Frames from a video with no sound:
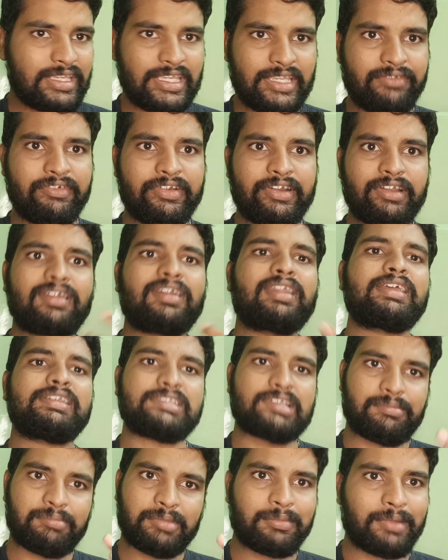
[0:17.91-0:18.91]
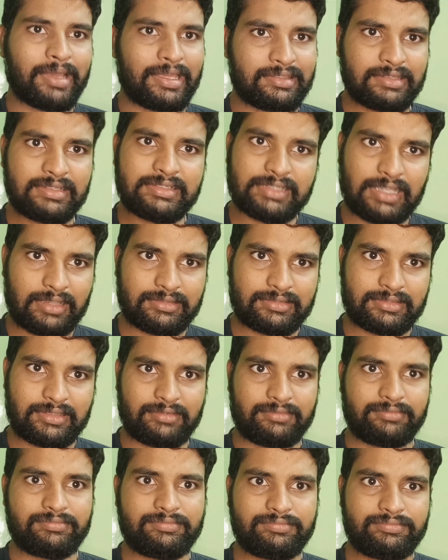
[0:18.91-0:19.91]
ఈ వీడియోలో నేను చెప్పే ప్రయత్నం
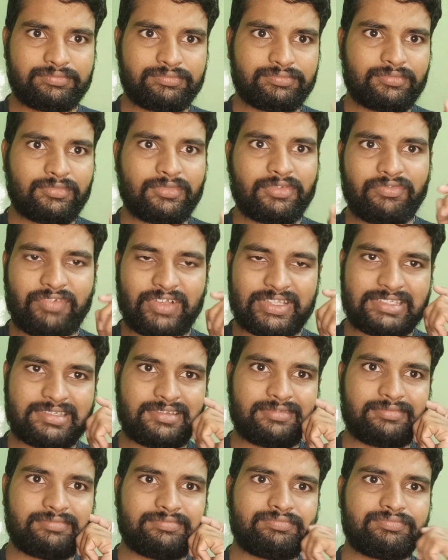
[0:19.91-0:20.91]
చేస్తాను ఫస్ట్